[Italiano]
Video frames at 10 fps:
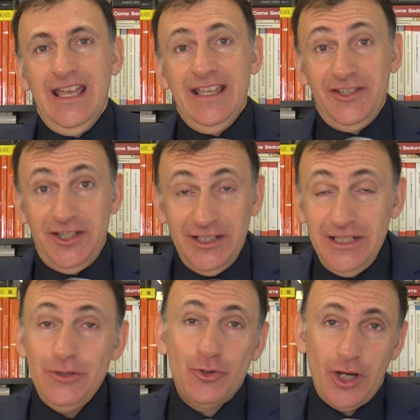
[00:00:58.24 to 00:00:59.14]
Si
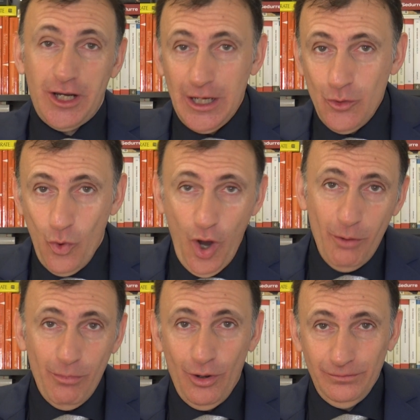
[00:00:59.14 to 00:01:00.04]
dice che
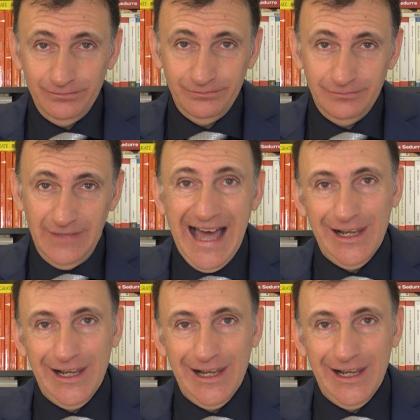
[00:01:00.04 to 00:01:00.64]
l'uomo ha